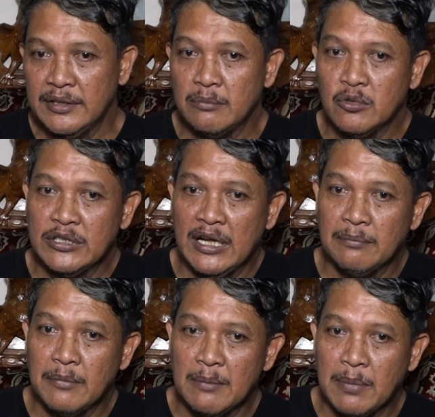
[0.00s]

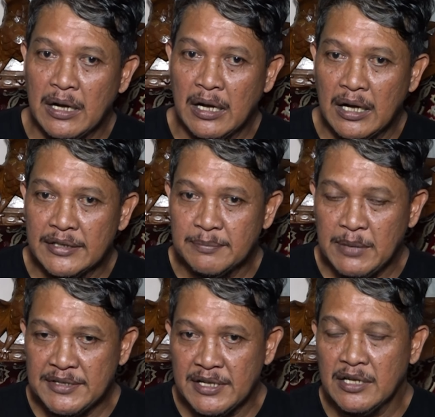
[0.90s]
sambutan Bapak Haji
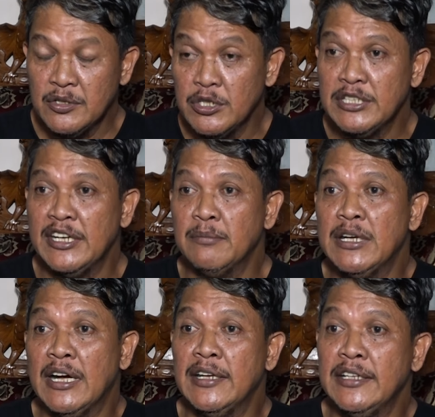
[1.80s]
Faisal Jody terima
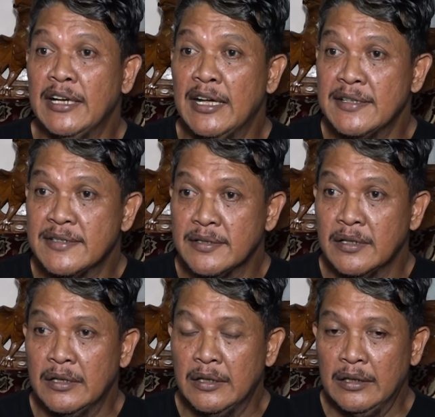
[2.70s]
dengan ikhlas
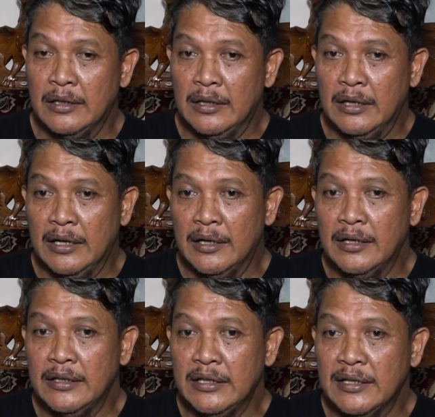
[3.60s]
karena
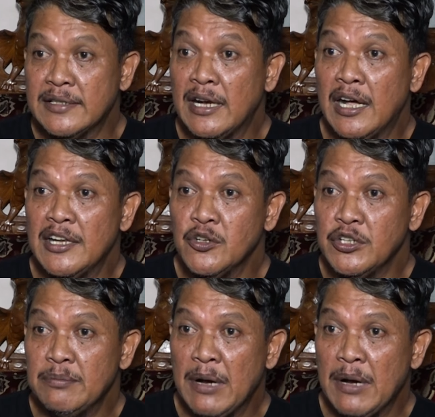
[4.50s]
ini kesalahan Jody